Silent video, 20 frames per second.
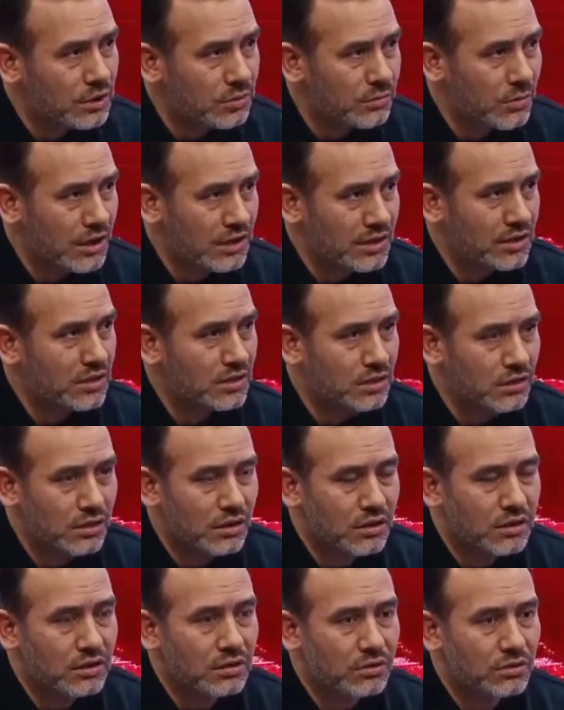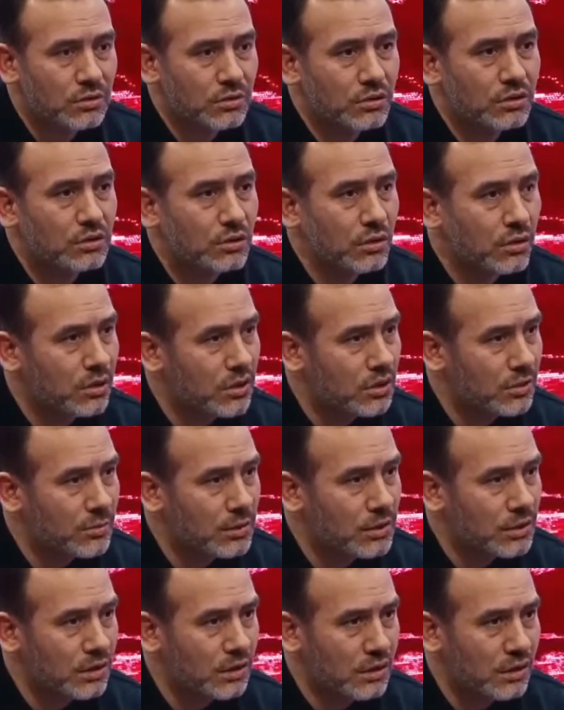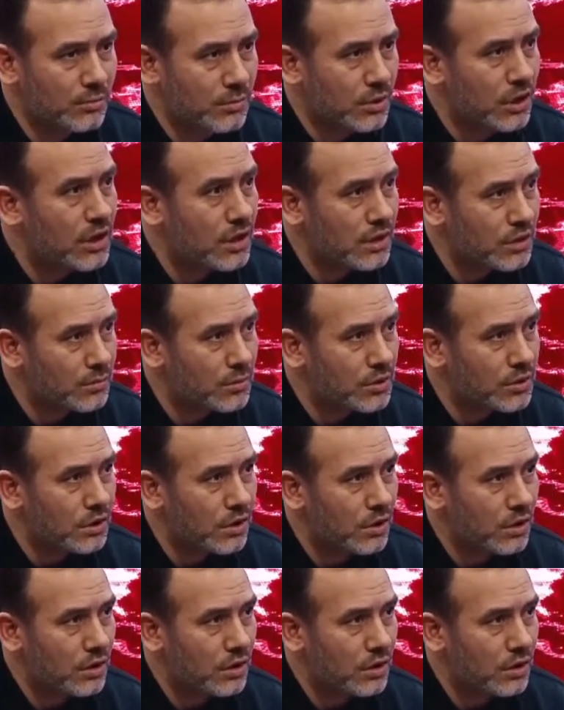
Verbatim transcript: Bazı Çinlerini oradan yok etmiş. Yani imha etmiş.